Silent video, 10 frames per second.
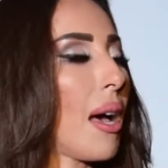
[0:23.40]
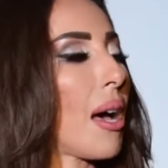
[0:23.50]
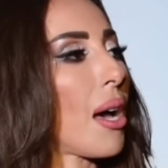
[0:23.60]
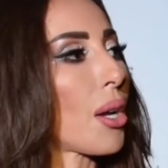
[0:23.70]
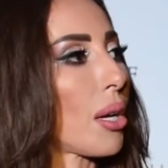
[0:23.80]

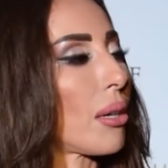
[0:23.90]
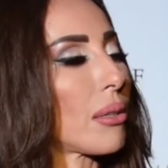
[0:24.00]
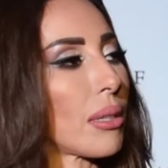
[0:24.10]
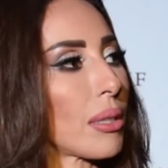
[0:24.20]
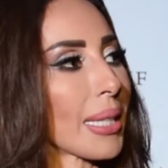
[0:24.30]

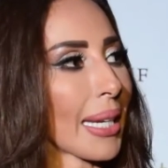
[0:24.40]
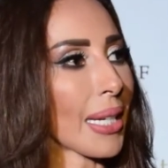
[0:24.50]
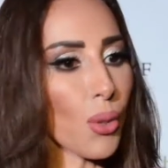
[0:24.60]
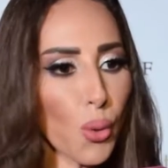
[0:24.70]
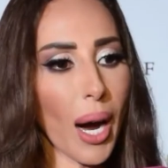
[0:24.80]
آه،
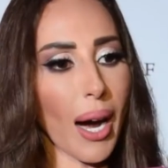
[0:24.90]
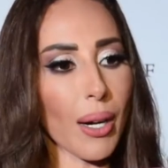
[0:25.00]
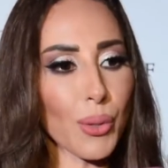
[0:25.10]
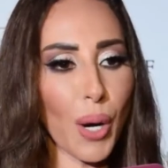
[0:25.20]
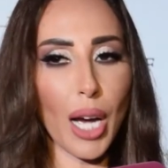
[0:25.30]
يعني نوعة
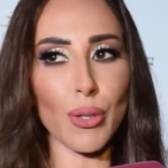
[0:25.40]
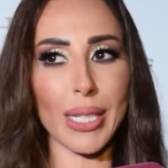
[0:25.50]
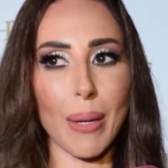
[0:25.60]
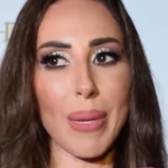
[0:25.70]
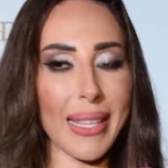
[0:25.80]
نوعة إنه
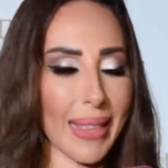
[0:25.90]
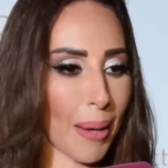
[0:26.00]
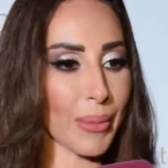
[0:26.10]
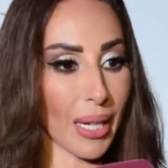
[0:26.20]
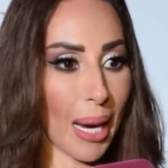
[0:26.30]
إحنا بلادنا
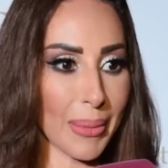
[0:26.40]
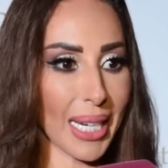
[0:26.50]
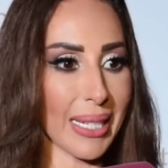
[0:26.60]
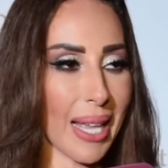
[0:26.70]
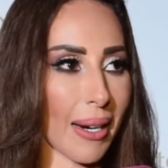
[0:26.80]
عم عم
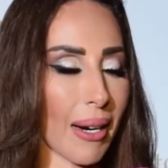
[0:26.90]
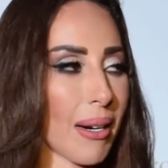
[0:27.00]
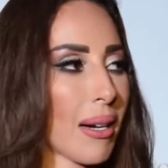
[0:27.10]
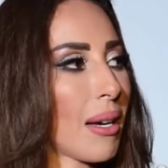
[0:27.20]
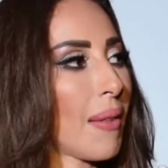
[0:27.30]
نخسرها
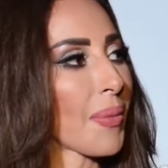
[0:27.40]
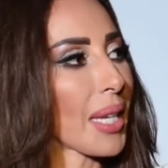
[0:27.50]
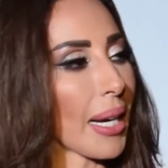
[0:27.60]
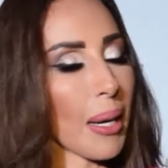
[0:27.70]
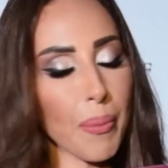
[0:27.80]

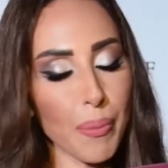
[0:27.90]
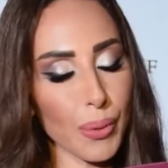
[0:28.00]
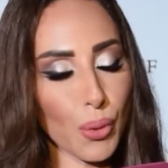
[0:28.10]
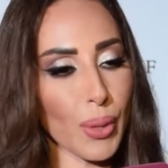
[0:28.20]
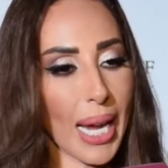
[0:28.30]
يا رب
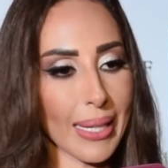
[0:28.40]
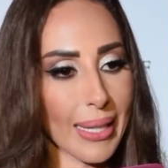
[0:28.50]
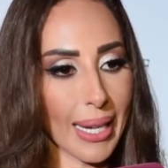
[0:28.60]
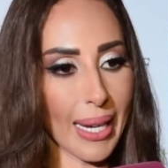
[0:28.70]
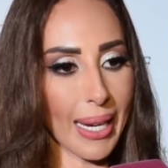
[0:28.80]
تكون
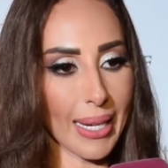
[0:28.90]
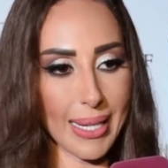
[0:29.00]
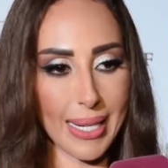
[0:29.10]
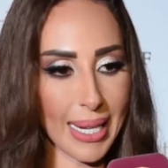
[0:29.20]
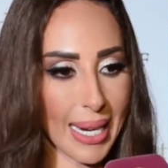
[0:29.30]
هيدي
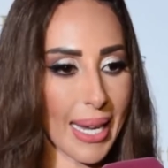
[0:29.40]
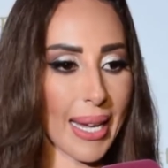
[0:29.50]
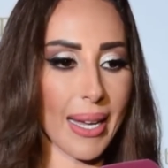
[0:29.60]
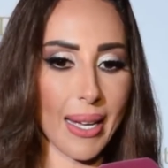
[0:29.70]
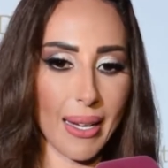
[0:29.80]

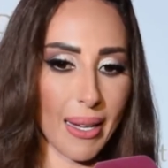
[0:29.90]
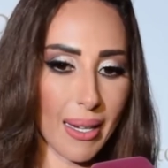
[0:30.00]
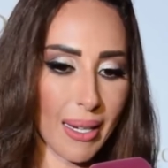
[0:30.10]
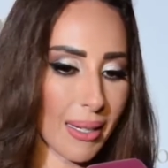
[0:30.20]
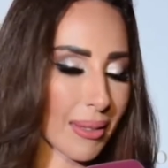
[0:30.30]
السنة
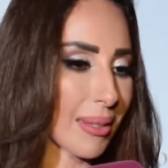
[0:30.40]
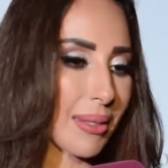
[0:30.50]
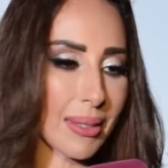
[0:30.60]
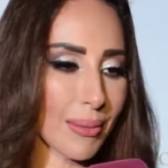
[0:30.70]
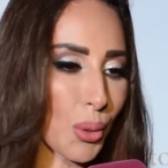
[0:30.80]
آه،
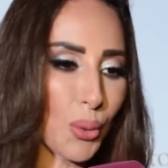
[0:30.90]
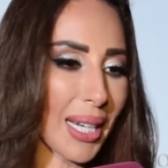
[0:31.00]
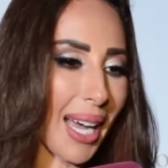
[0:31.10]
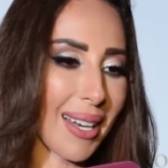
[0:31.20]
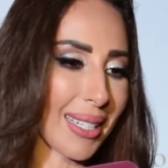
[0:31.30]

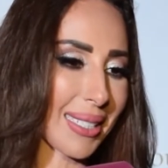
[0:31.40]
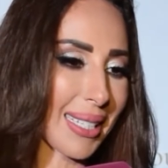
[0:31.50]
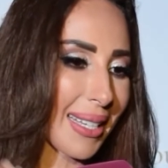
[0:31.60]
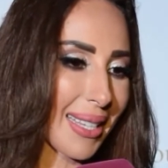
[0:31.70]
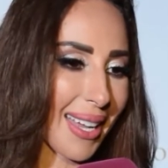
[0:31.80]
تكون
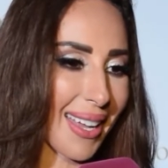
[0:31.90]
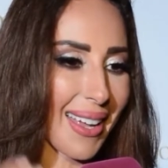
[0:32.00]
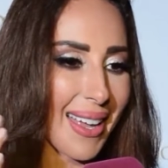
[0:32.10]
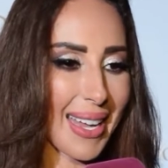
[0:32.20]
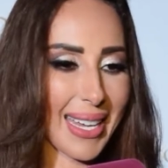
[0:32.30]
خلص هيدي
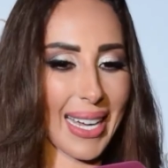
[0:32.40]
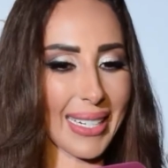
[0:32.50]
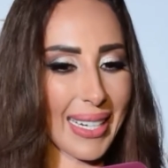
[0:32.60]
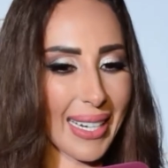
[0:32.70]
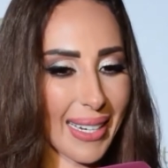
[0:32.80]

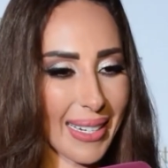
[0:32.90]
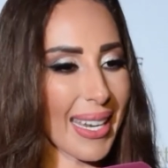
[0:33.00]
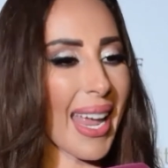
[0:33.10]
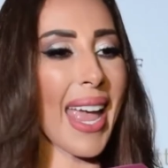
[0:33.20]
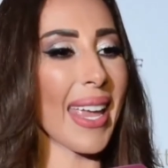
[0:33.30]
يعني
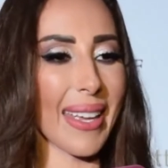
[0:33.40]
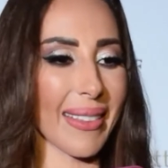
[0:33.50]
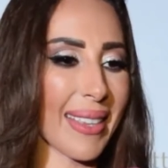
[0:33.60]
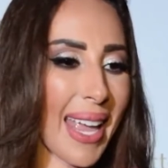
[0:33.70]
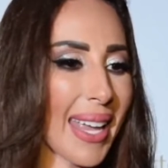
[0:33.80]
نهايه
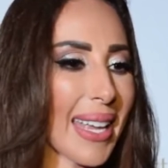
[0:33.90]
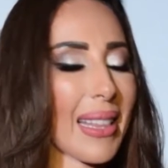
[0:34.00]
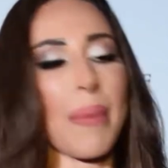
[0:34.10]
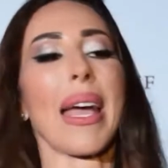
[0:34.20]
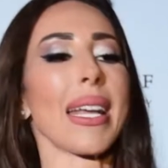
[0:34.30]
نهايه
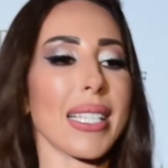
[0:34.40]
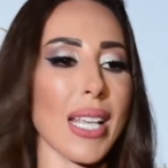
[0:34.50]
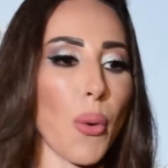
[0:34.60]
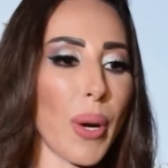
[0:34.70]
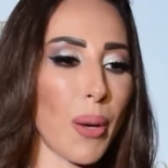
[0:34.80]

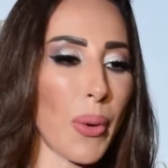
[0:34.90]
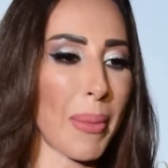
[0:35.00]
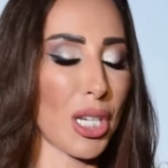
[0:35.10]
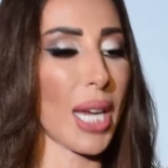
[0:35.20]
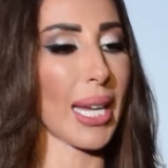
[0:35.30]
المآسي
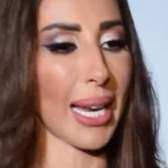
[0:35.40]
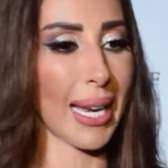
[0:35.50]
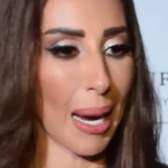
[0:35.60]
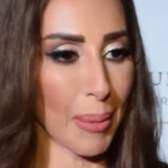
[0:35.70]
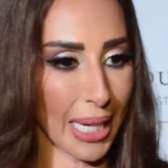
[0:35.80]
والمشاكل
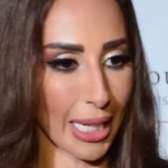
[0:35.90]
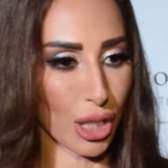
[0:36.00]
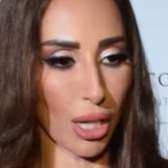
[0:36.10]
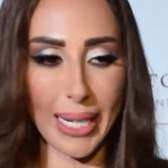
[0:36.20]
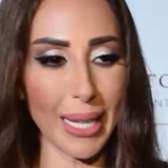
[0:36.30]
اللي عم
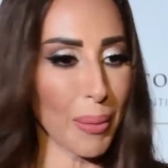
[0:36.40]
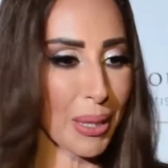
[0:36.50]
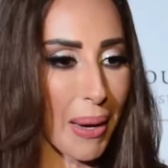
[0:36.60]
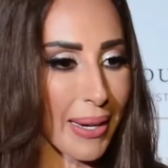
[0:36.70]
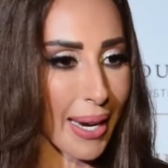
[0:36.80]
نعيشها هيدا اللي
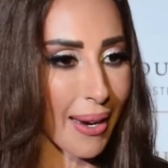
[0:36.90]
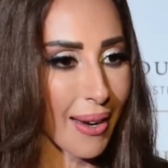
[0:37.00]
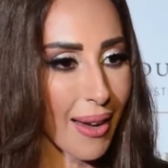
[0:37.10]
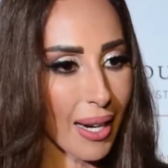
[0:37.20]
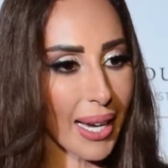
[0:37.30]
بتمناه
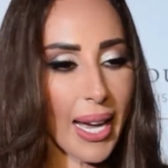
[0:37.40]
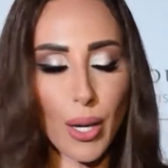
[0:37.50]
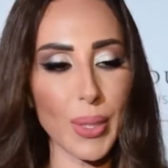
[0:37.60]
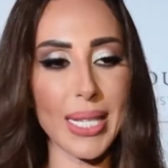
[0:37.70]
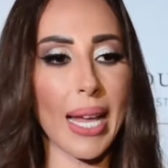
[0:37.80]

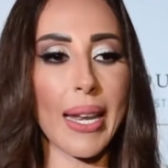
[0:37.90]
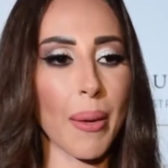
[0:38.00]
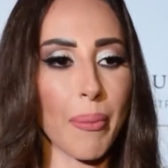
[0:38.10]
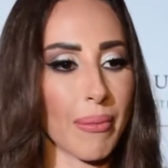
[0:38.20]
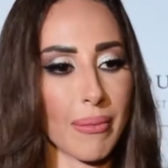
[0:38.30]
خير والسلام